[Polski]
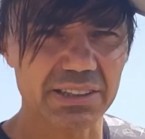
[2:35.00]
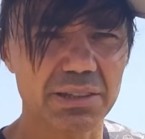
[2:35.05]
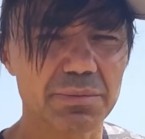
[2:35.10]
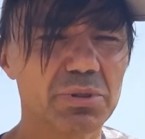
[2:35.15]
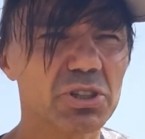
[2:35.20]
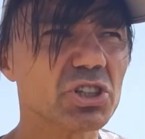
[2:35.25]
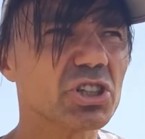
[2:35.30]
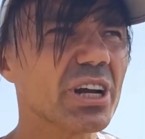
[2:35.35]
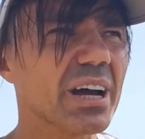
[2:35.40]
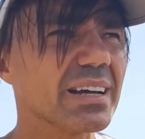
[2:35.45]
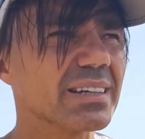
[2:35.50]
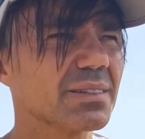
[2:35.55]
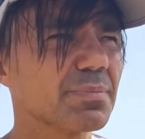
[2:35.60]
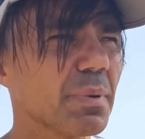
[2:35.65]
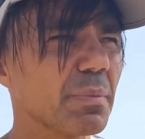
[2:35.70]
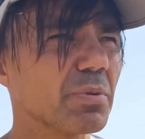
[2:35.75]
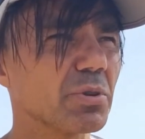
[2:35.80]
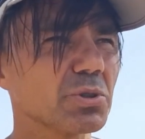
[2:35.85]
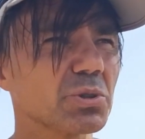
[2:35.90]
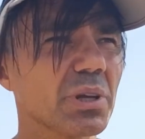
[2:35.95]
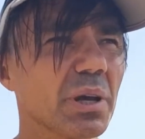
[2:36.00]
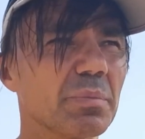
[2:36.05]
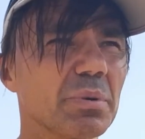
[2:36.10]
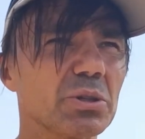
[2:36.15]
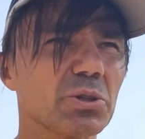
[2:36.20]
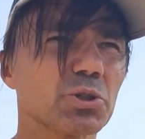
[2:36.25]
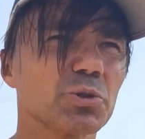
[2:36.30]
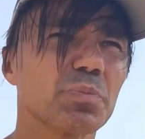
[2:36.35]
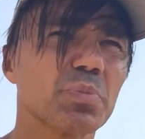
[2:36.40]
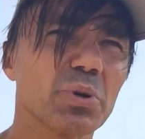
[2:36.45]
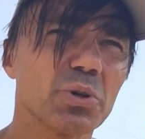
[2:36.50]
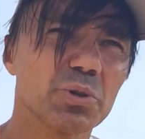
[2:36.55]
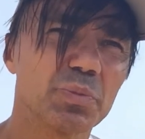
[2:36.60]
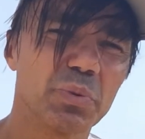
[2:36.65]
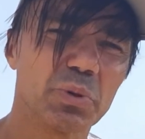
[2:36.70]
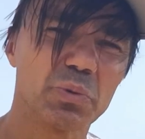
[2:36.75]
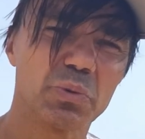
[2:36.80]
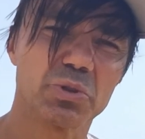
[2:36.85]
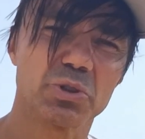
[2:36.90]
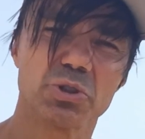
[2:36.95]
nie ma szans, po prostu jakby ktoś prąd
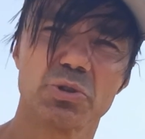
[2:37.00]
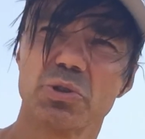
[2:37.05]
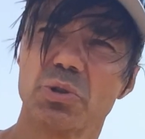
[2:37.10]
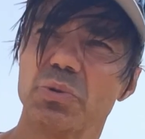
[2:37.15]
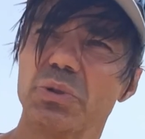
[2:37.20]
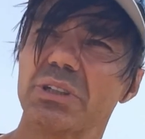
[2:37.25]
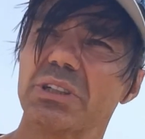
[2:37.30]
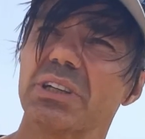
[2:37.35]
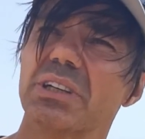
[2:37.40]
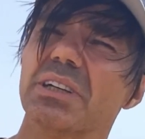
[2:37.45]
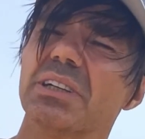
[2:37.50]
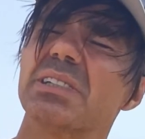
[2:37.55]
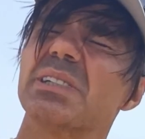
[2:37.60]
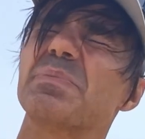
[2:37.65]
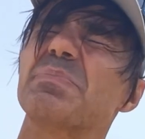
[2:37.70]
podłączył do łydki, jest